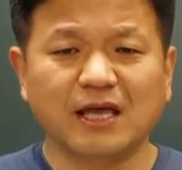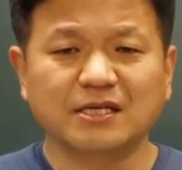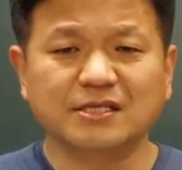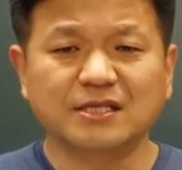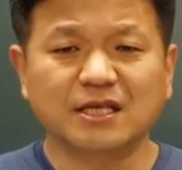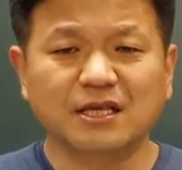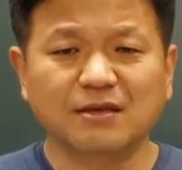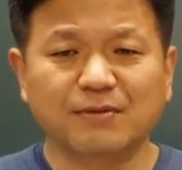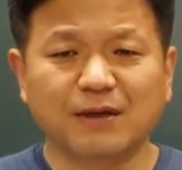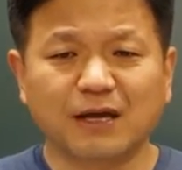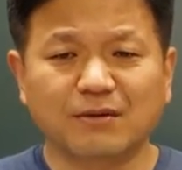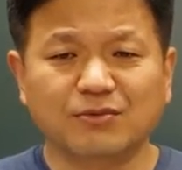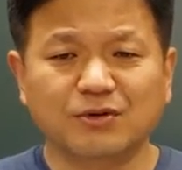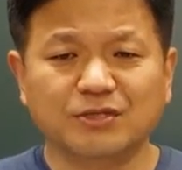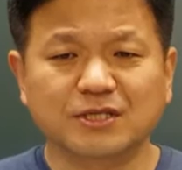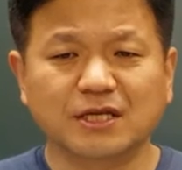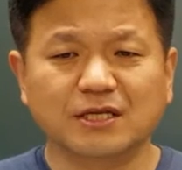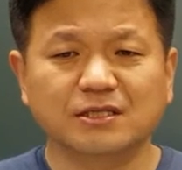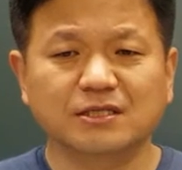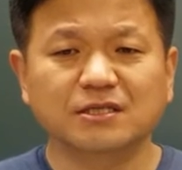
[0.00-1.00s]
에세이
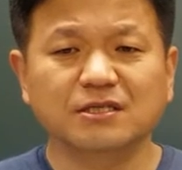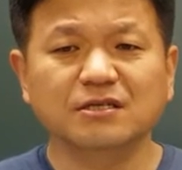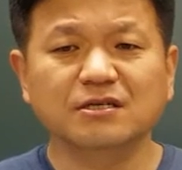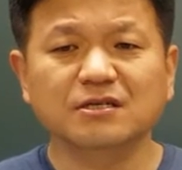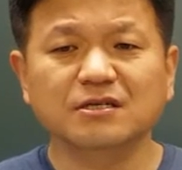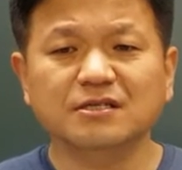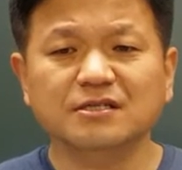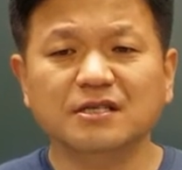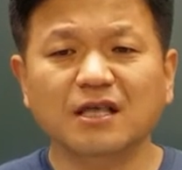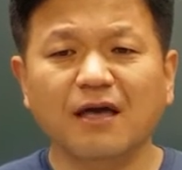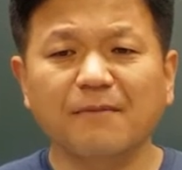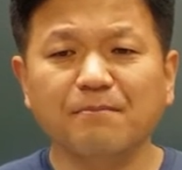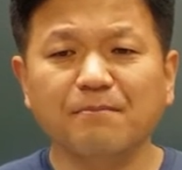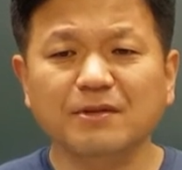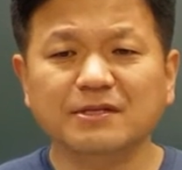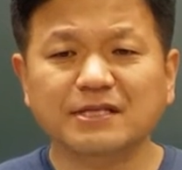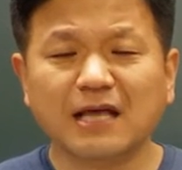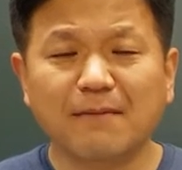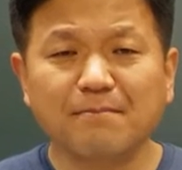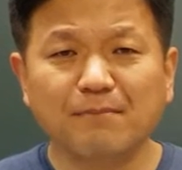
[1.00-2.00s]
100%
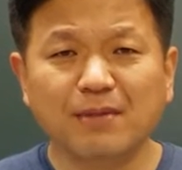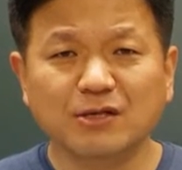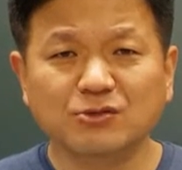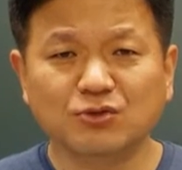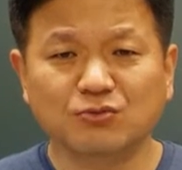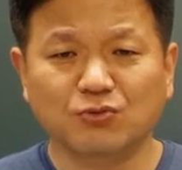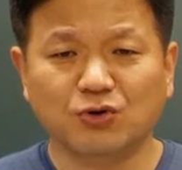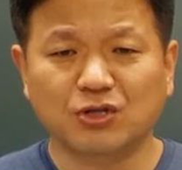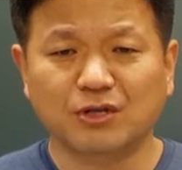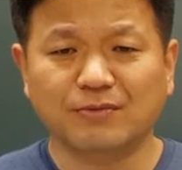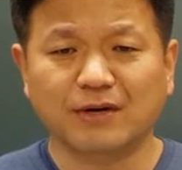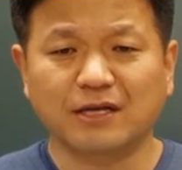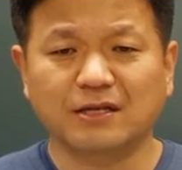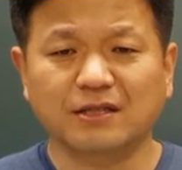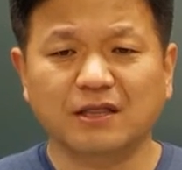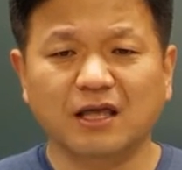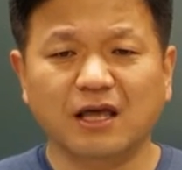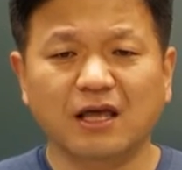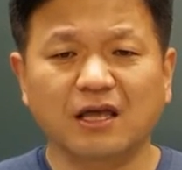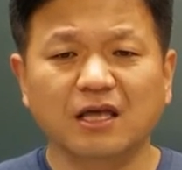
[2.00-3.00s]
3배수
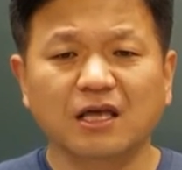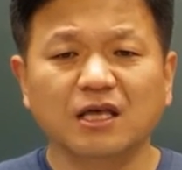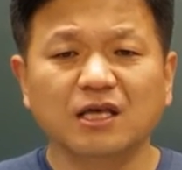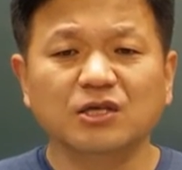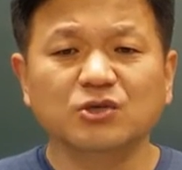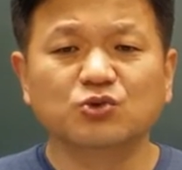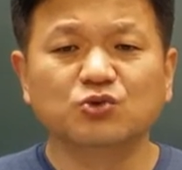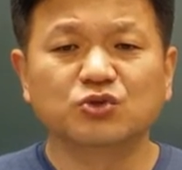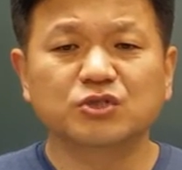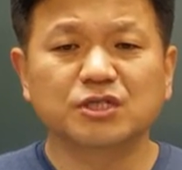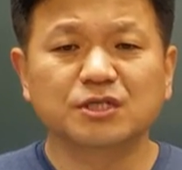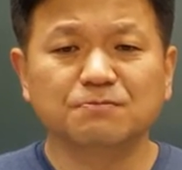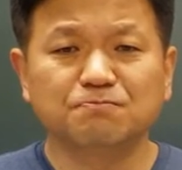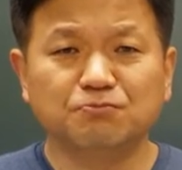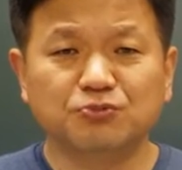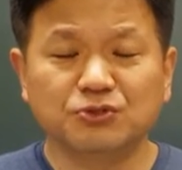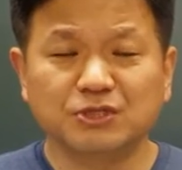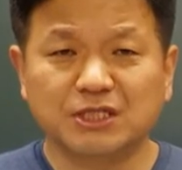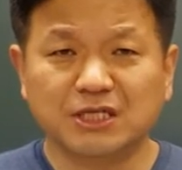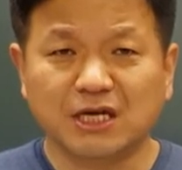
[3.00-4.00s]
모집하는데
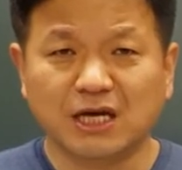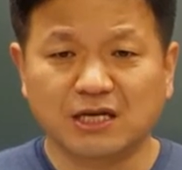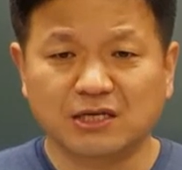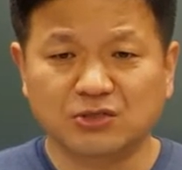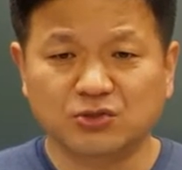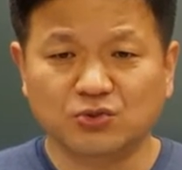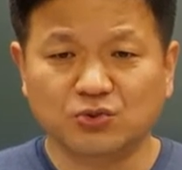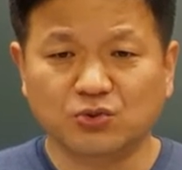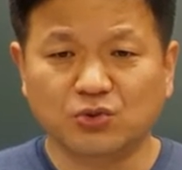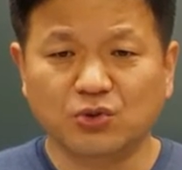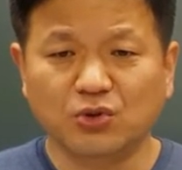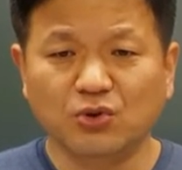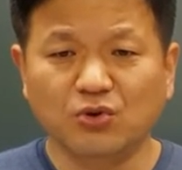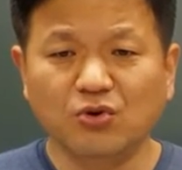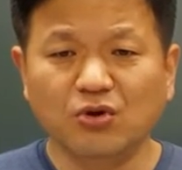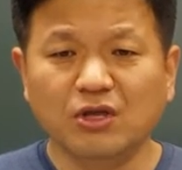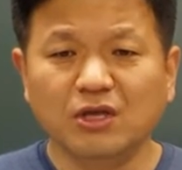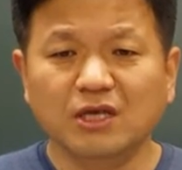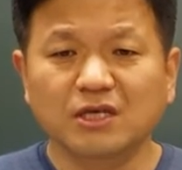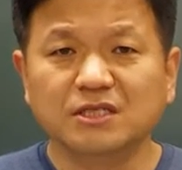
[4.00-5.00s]
60분 시간을
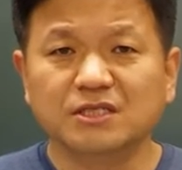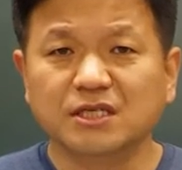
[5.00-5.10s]
주고요.